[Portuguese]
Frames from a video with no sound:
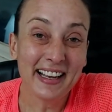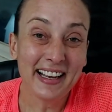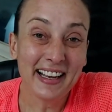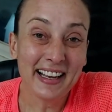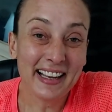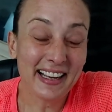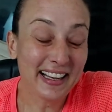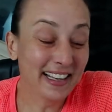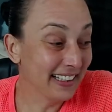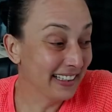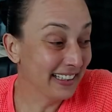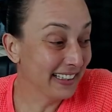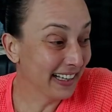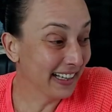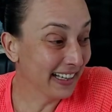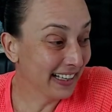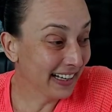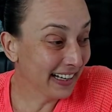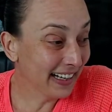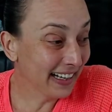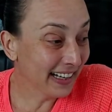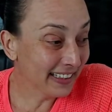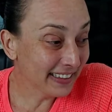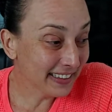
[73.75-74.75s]
ele tá
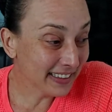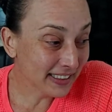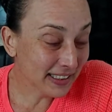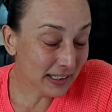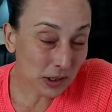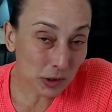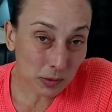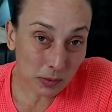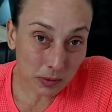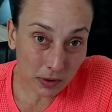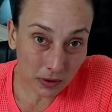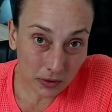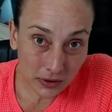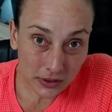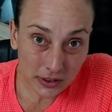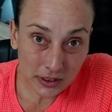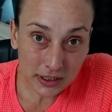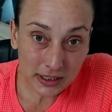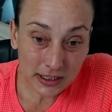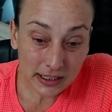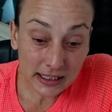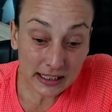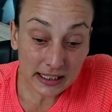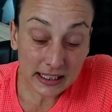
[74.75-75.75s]
na caixa de
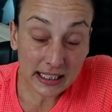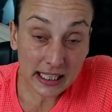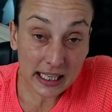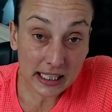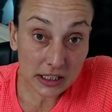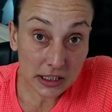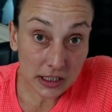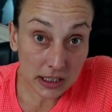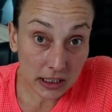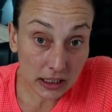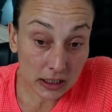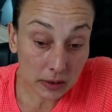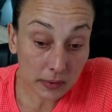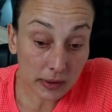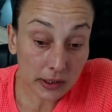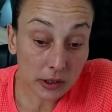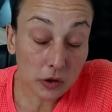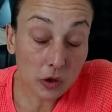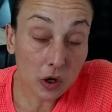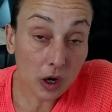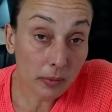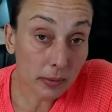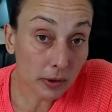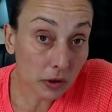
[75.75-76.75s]
transporte, quietinho, ele
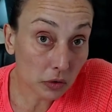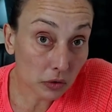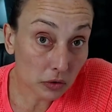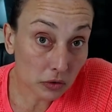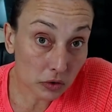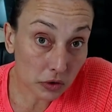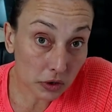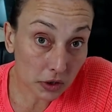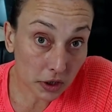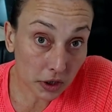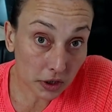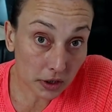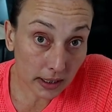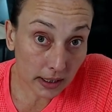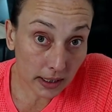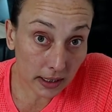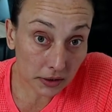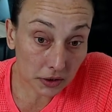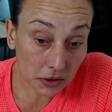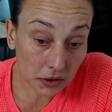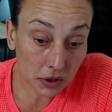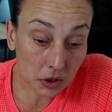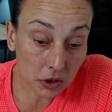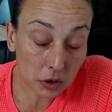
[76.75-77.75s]
dorme todos os dias na
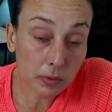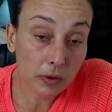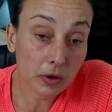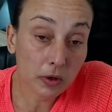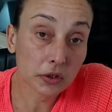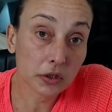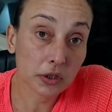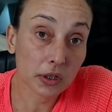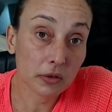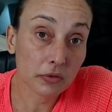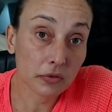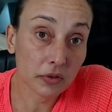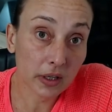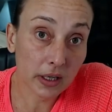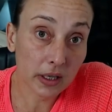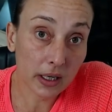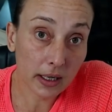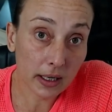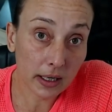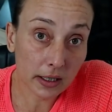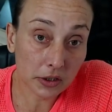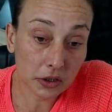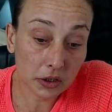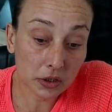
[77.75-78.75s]
caixa de transporte, ele fica na
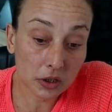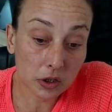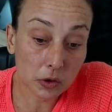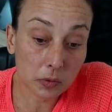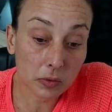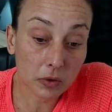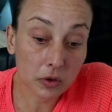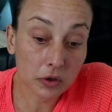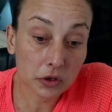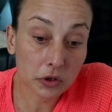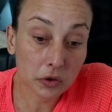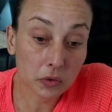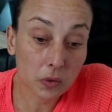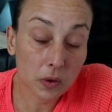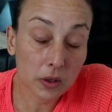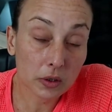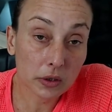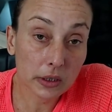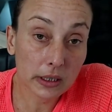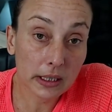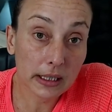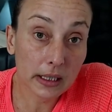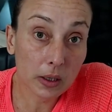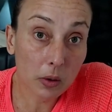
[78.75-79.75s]
caixa de transporte quando
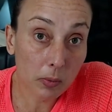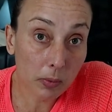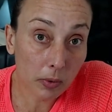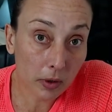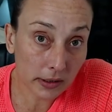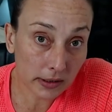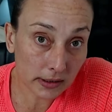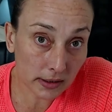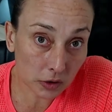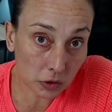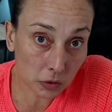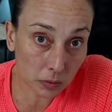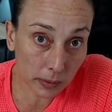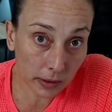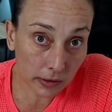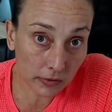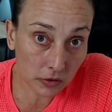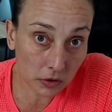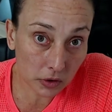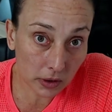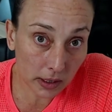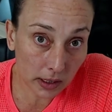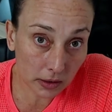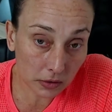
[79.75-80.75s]
ele não pode ser
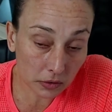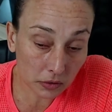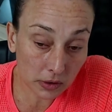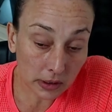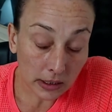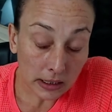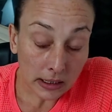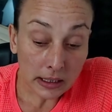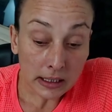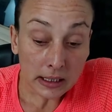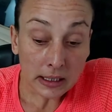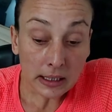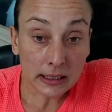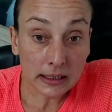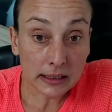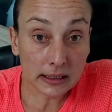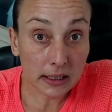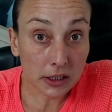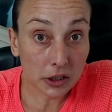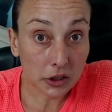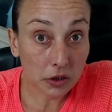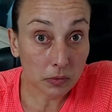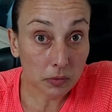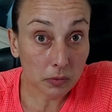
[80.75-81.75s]
supervisionado.
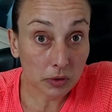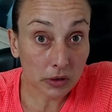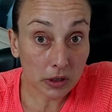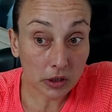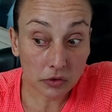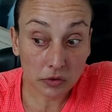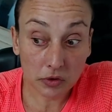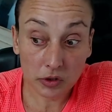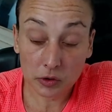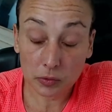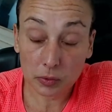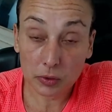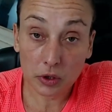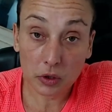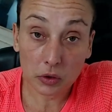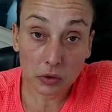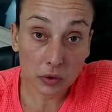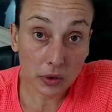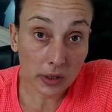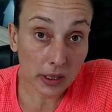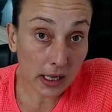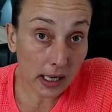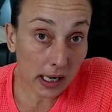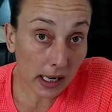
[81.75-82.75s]
Seja muitas vezes porque eu tô
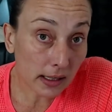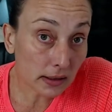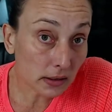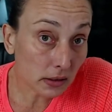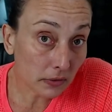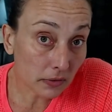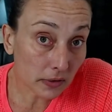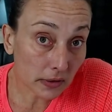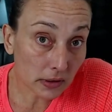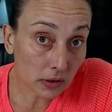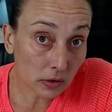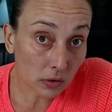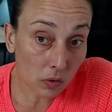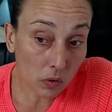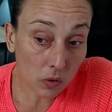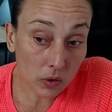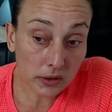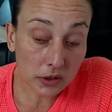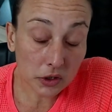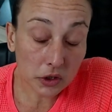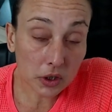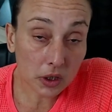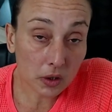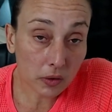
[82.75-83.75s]
em casa fazendo
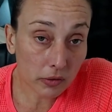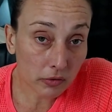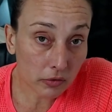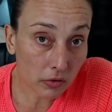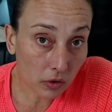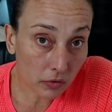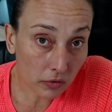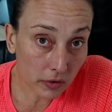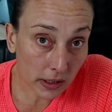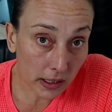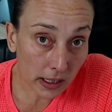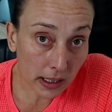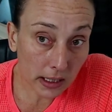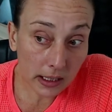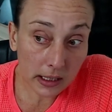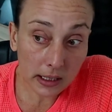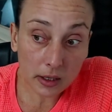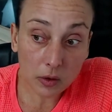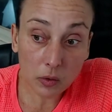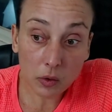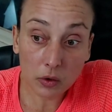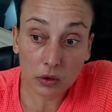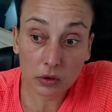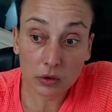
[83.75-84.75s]
coisas que não envolvem ele,
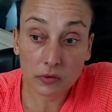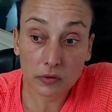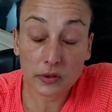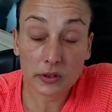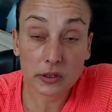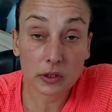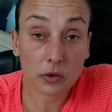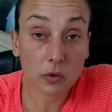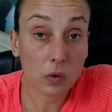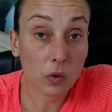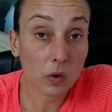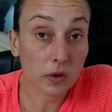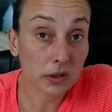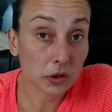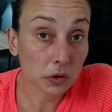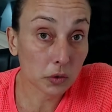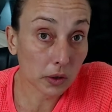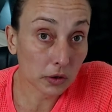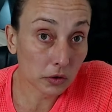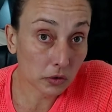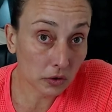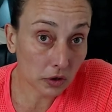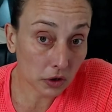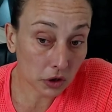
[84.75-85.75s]
quando eu tô fazendo coisas com
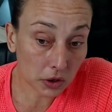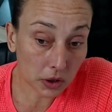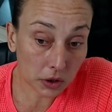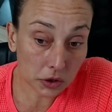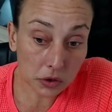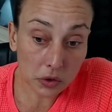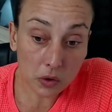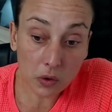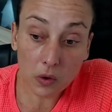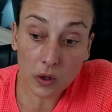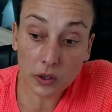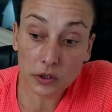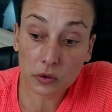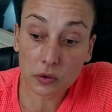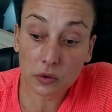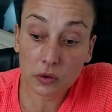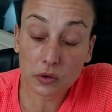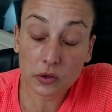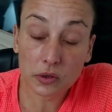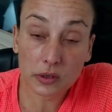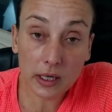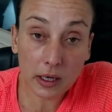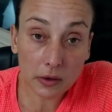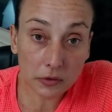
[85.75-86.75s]
as outras cachorras, quando eu
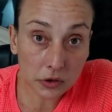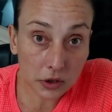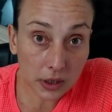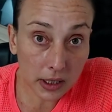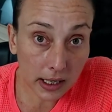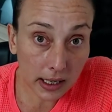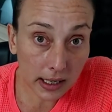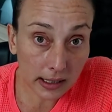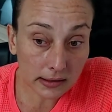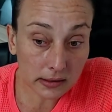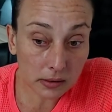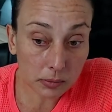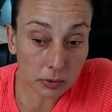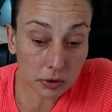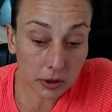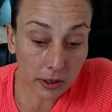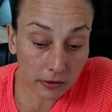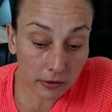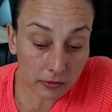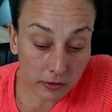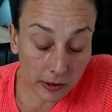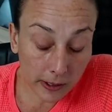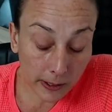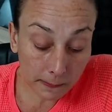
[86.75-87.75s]
saio de casa e por
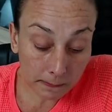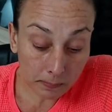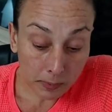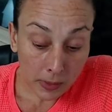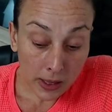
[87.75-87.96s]
aí vai.